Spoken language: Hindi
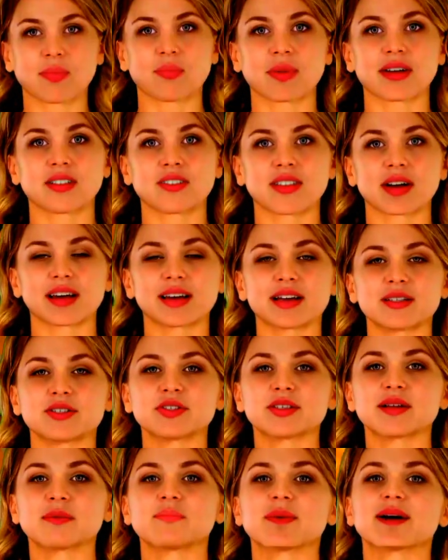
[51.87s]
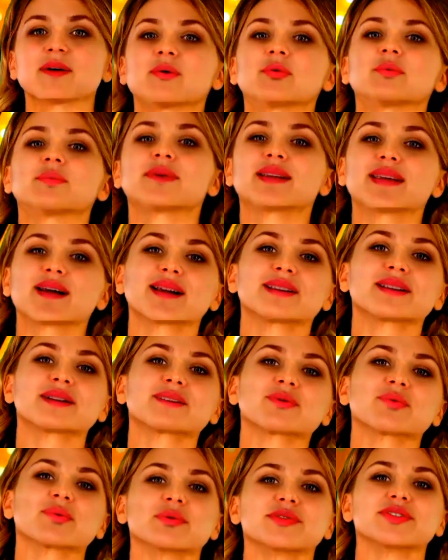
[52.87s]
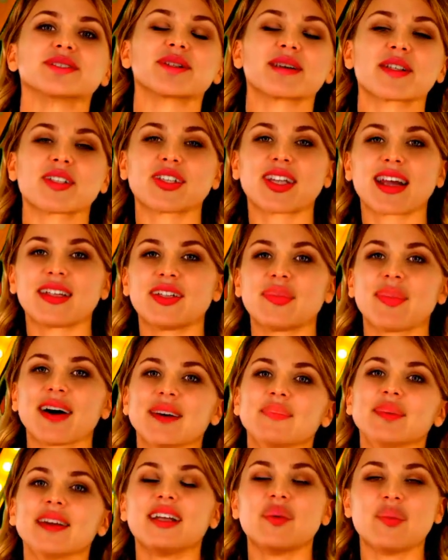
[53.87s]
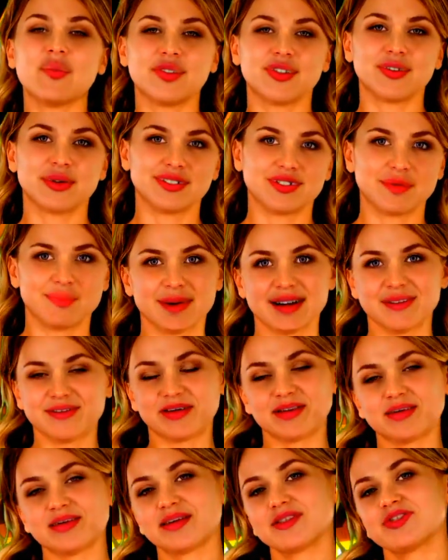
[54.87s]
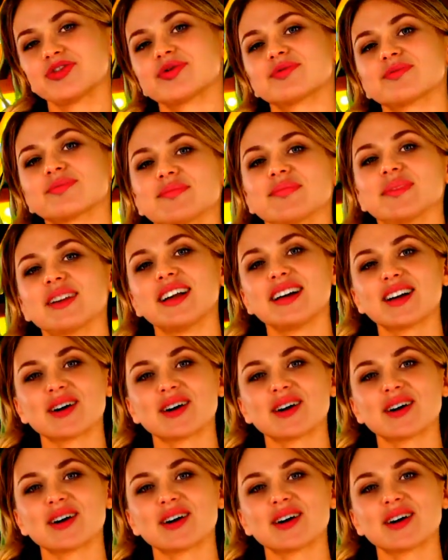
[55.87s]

मैं सालेश की माँ हूँ मैं लारेन हूँ सेलिश एसमा में दूसरी जमात की टीचर हूँ